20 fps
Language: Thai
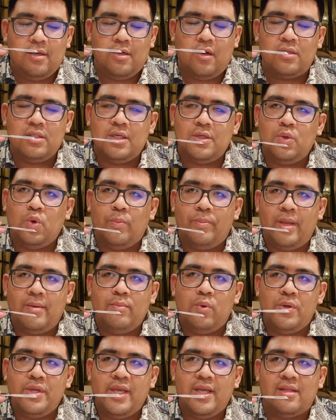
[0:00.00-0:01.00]
เนาะจะดูเป็น
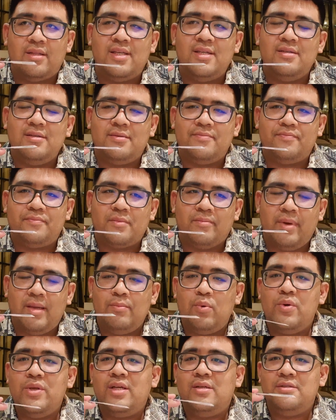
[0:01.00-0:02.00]
ผู้หญิงที่เป็
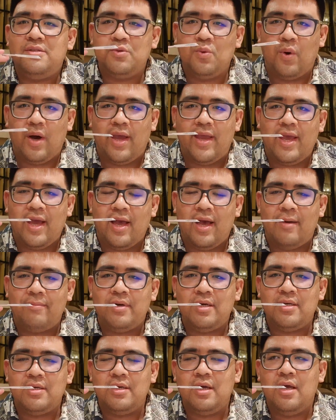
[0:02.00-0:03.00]
นผู้หญิงสวยอะครับ
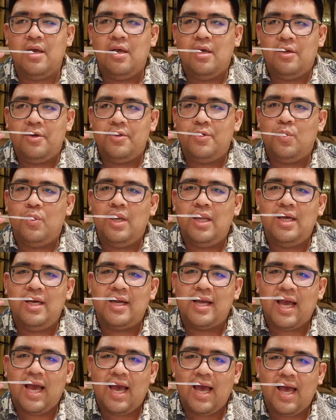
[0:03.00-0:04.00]
คือดูเล
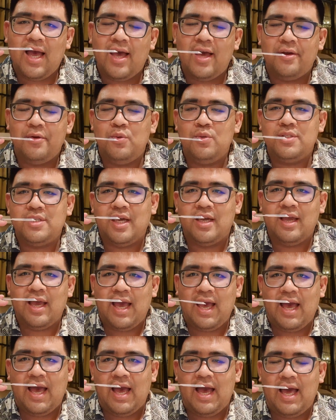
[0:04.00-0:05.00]
อ ค่าดูส
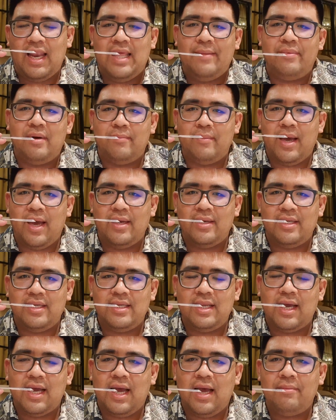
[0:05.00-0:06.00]
ง่าอะไรประมาณ
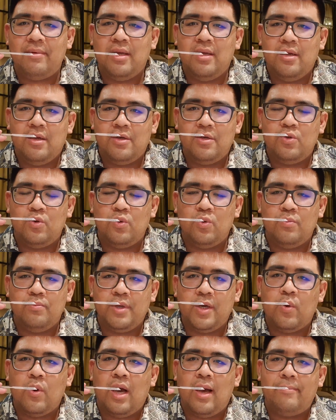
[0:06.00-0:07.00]
นี้นะครับ ดู
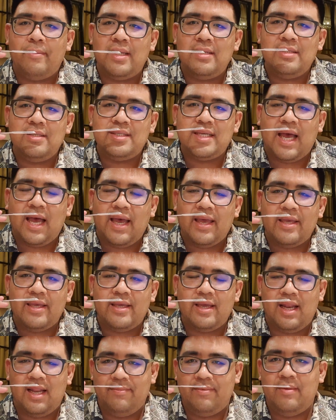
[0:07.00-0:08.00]
มีความมั่นใจ
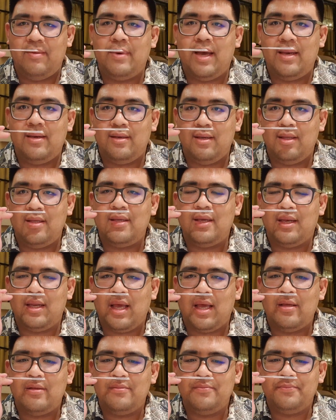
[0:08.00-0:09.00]
อะระมาณนี้
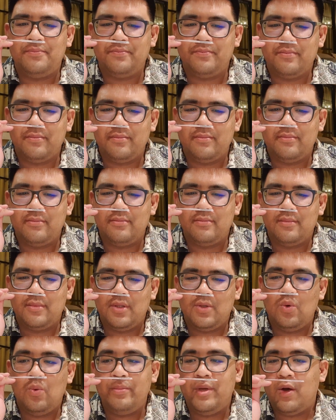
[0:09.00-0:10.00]
นะ
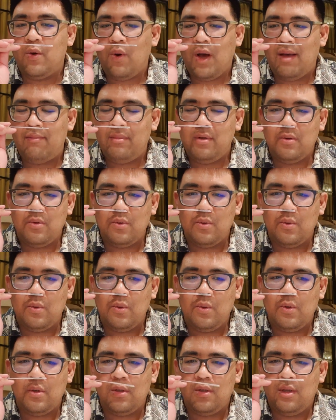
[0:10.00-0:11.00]
ดูมีความ
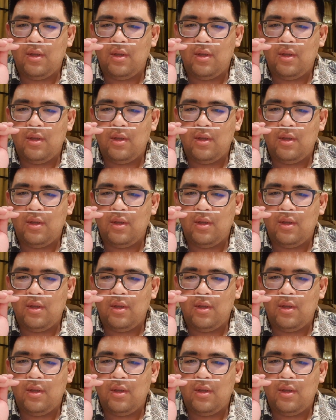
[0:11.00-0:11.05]
รู้